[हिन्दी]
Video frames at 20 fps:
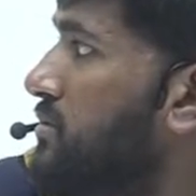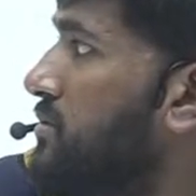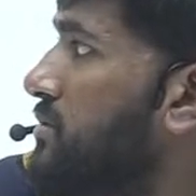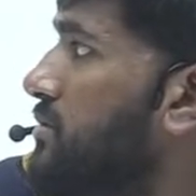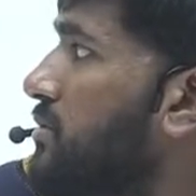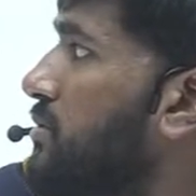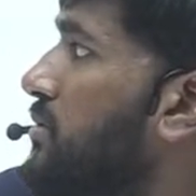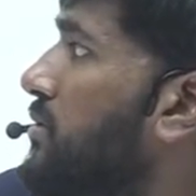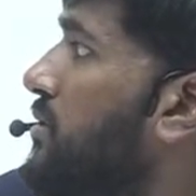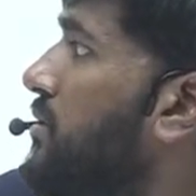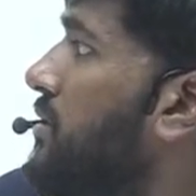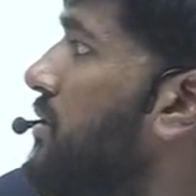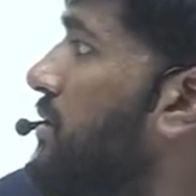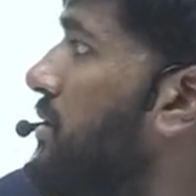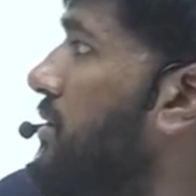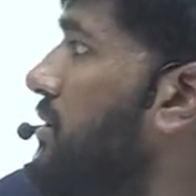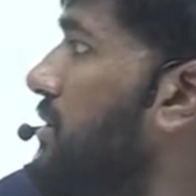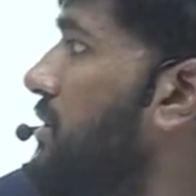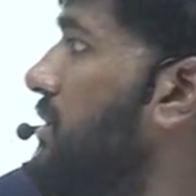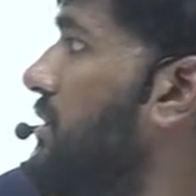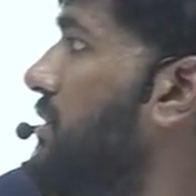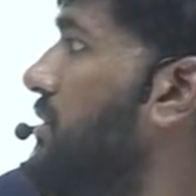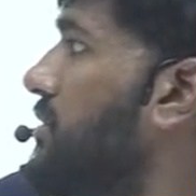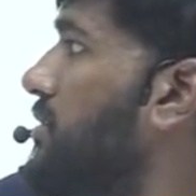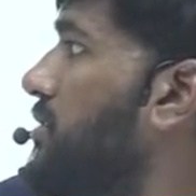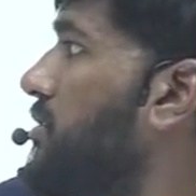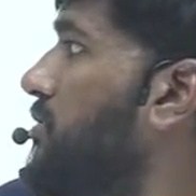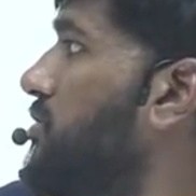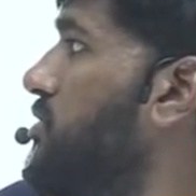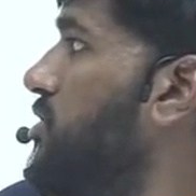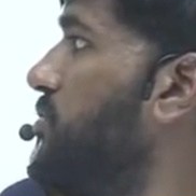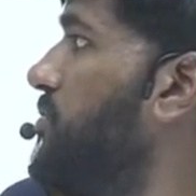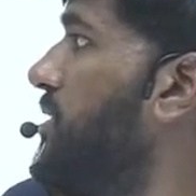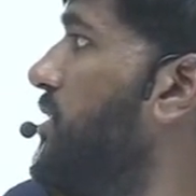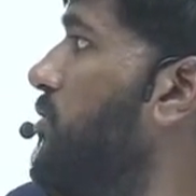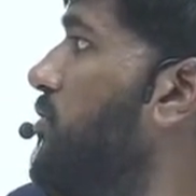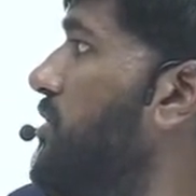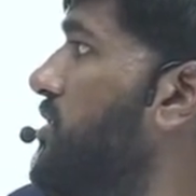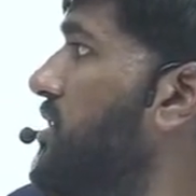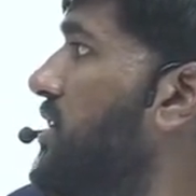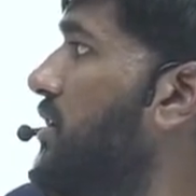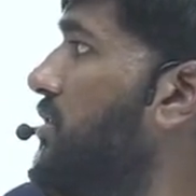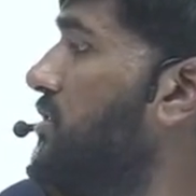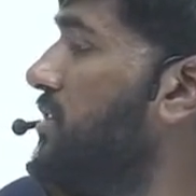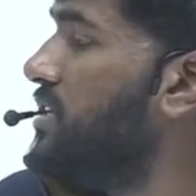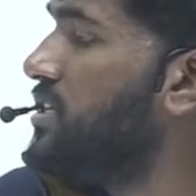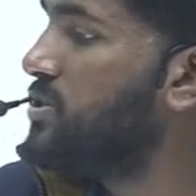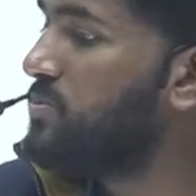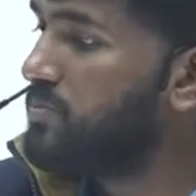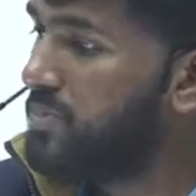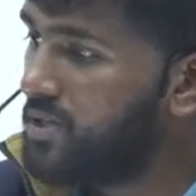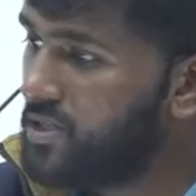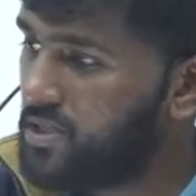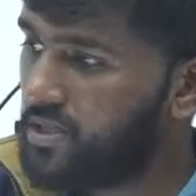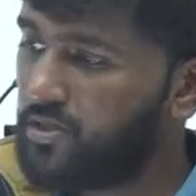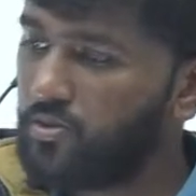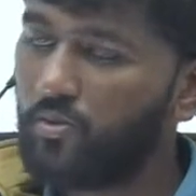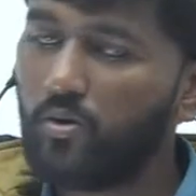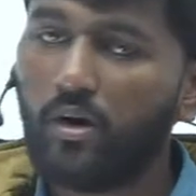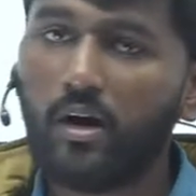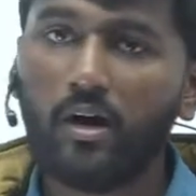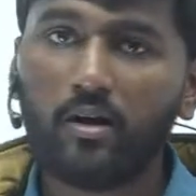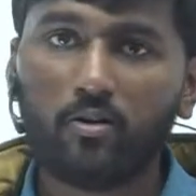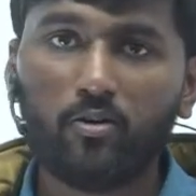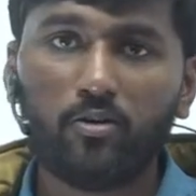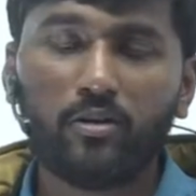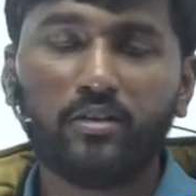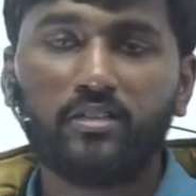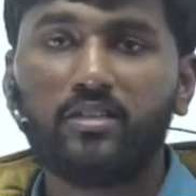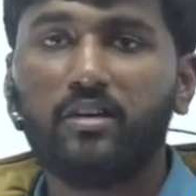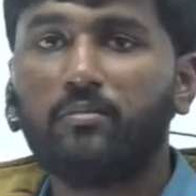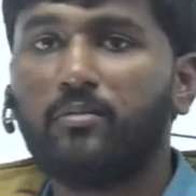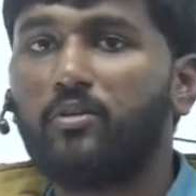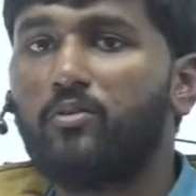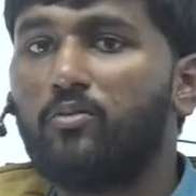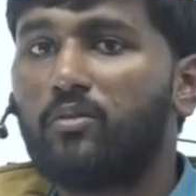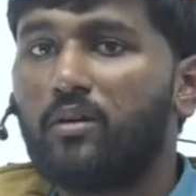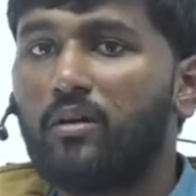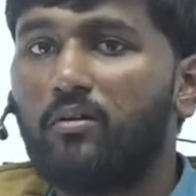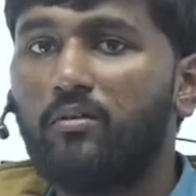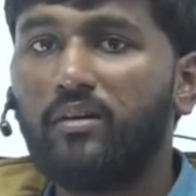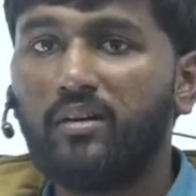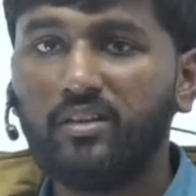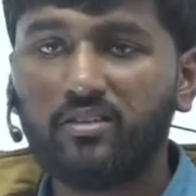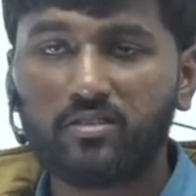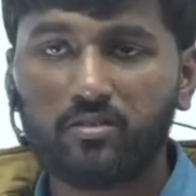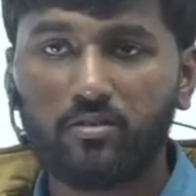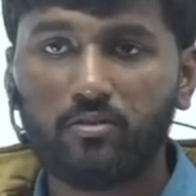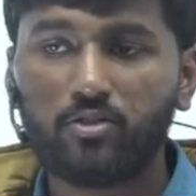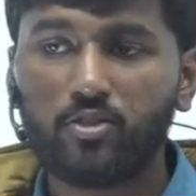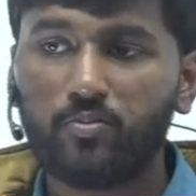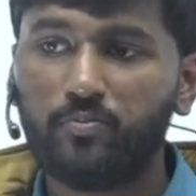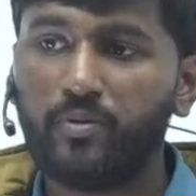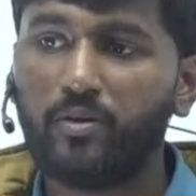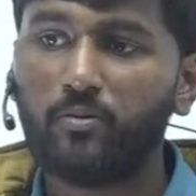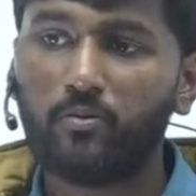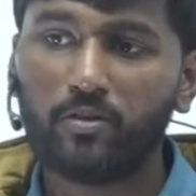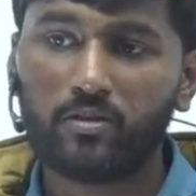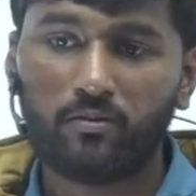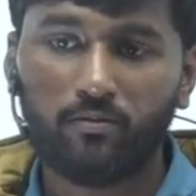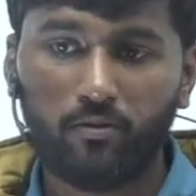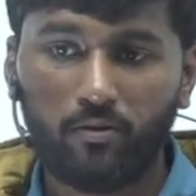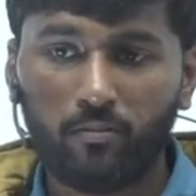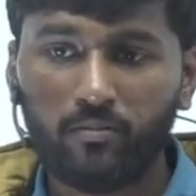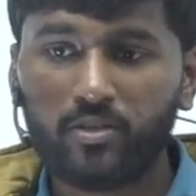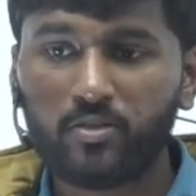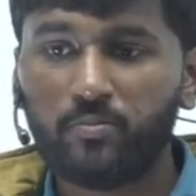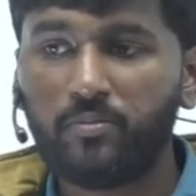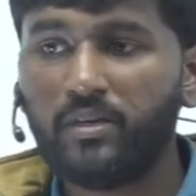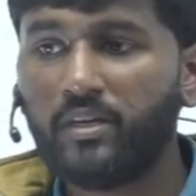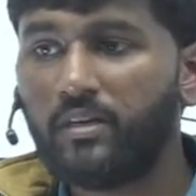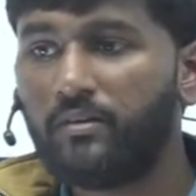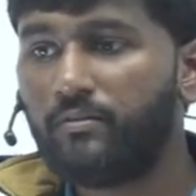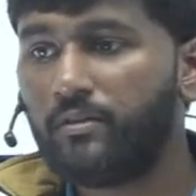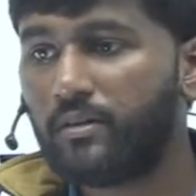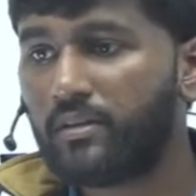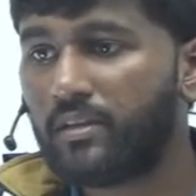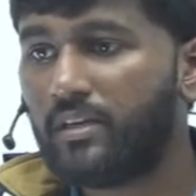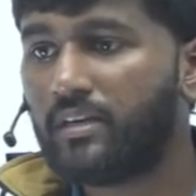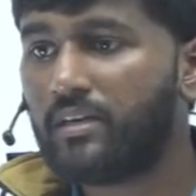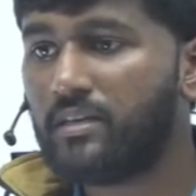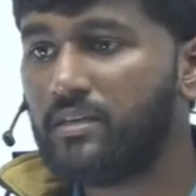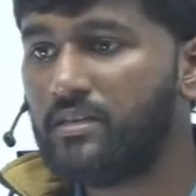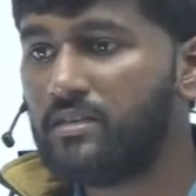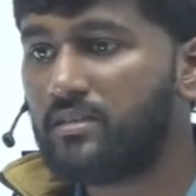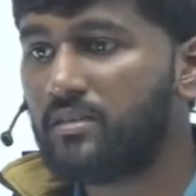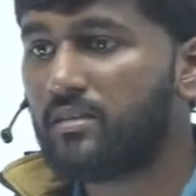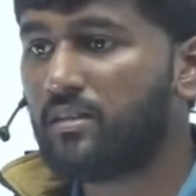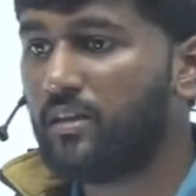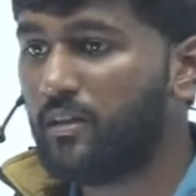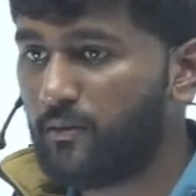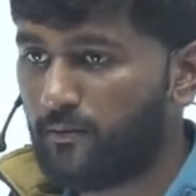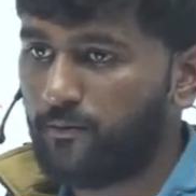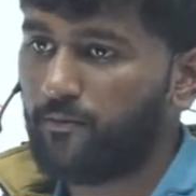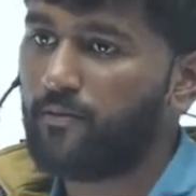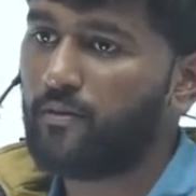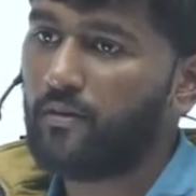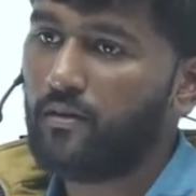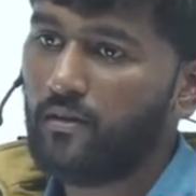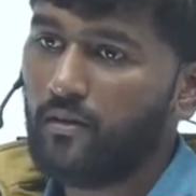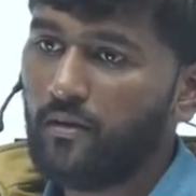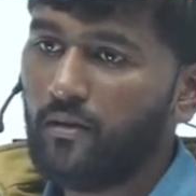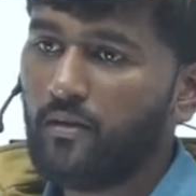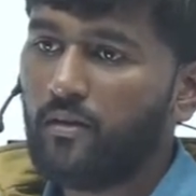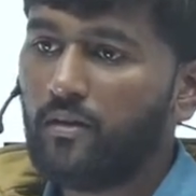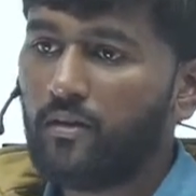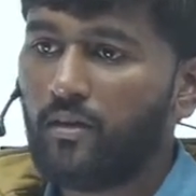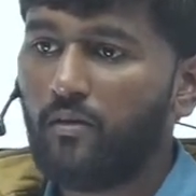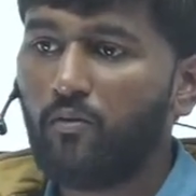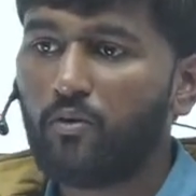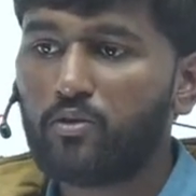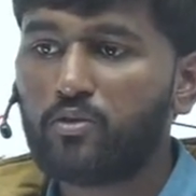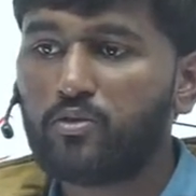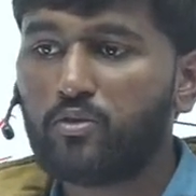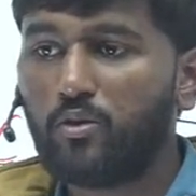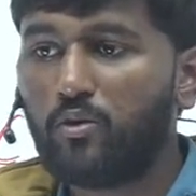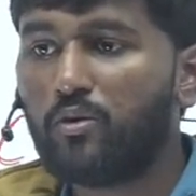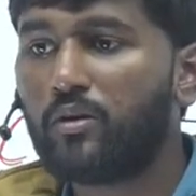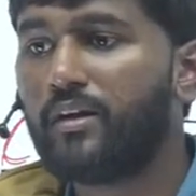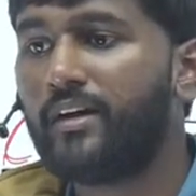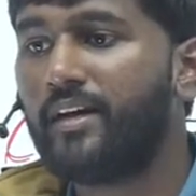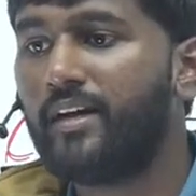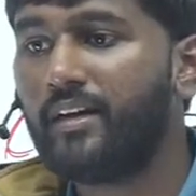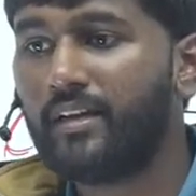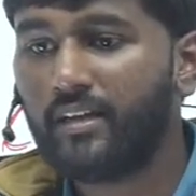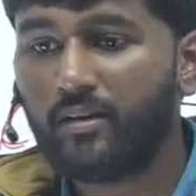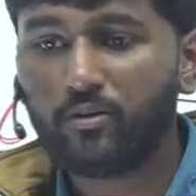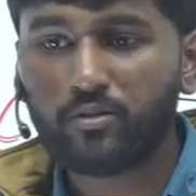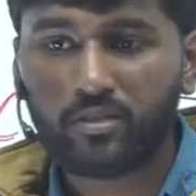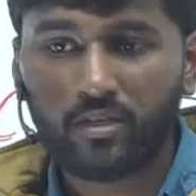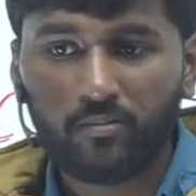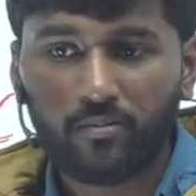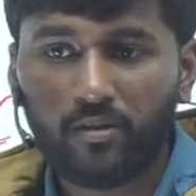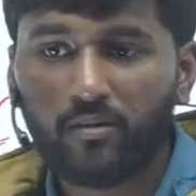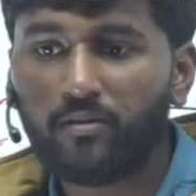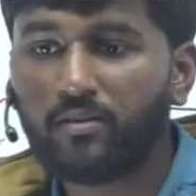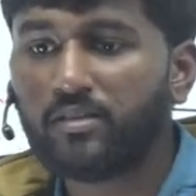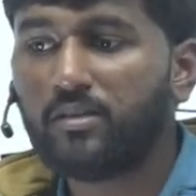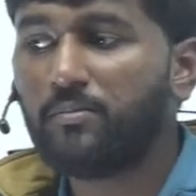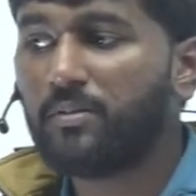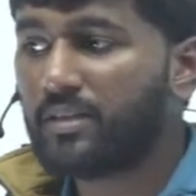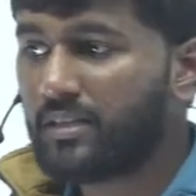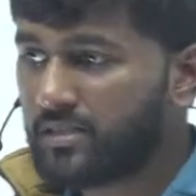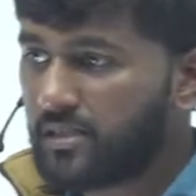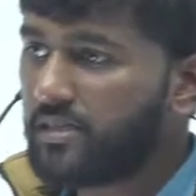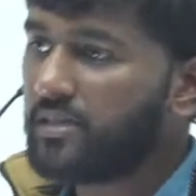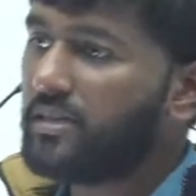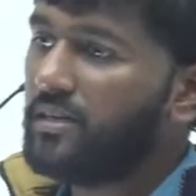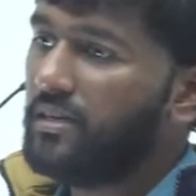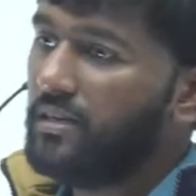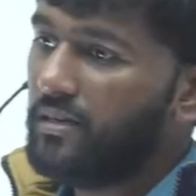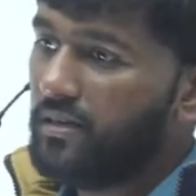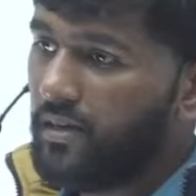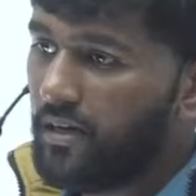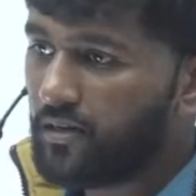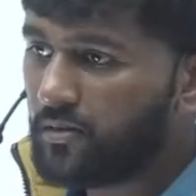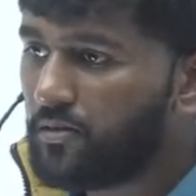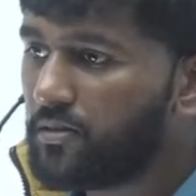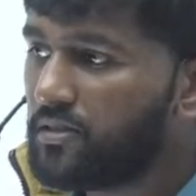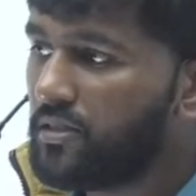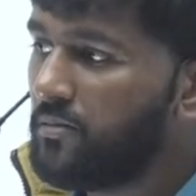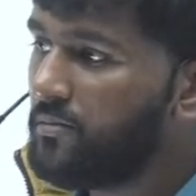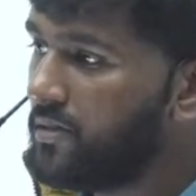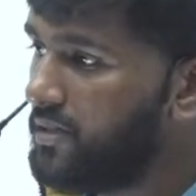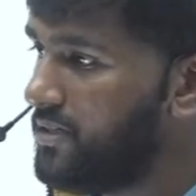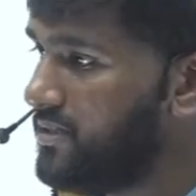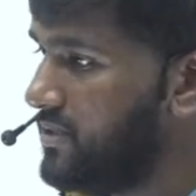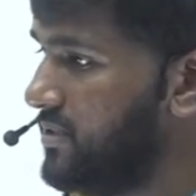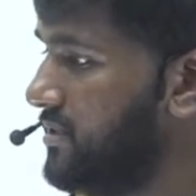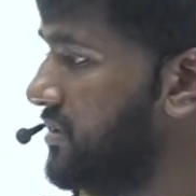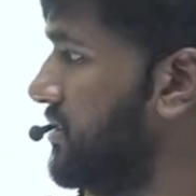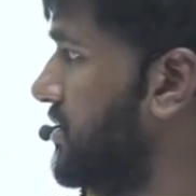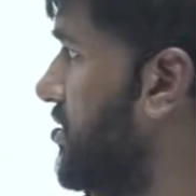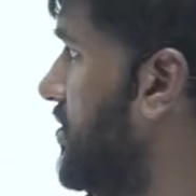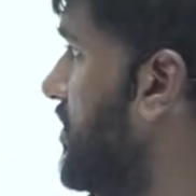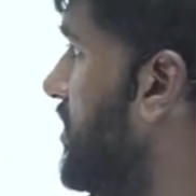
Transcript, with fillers: तो कॉन्स्पिकुअस क्या होता है स्पष्ट जो आंखों के सामने हो रहा हो इट इज कॉन्स्पिकुअस फ्रॉम इज बिहेवियर दैट ही इज अ थीफ कि वो चोर है ये उसके बिहेवियर से पता चल रहा है आंखों के सामने है चीजें